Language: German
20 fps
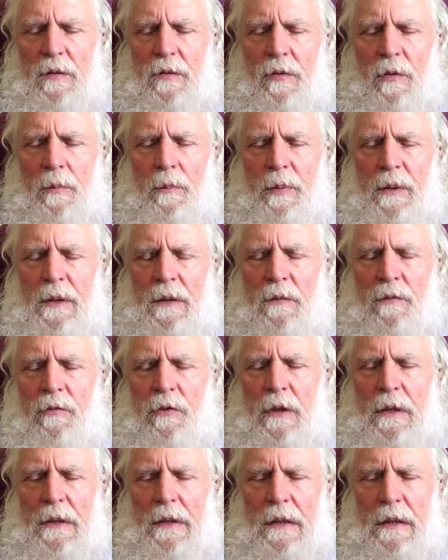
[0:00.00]
So bitten
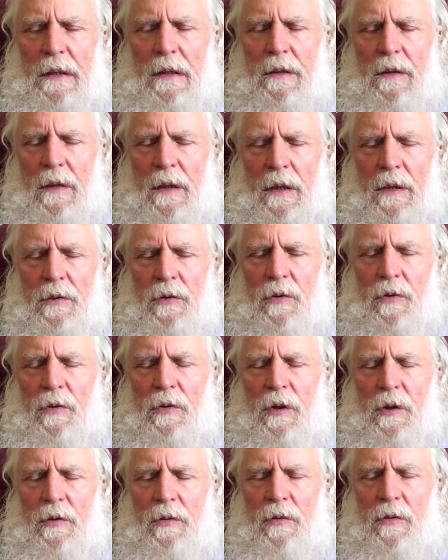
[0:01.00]
wir dich,
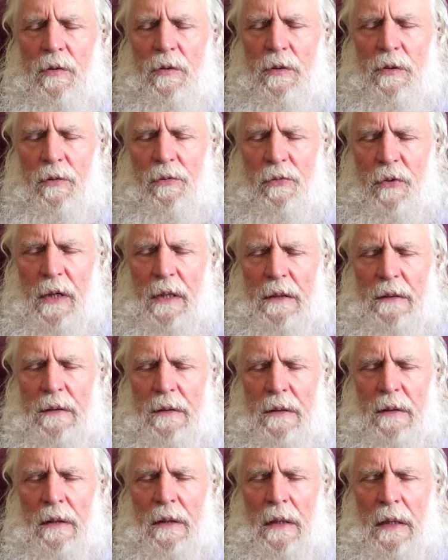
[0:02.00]
Jesus, als unser Vater.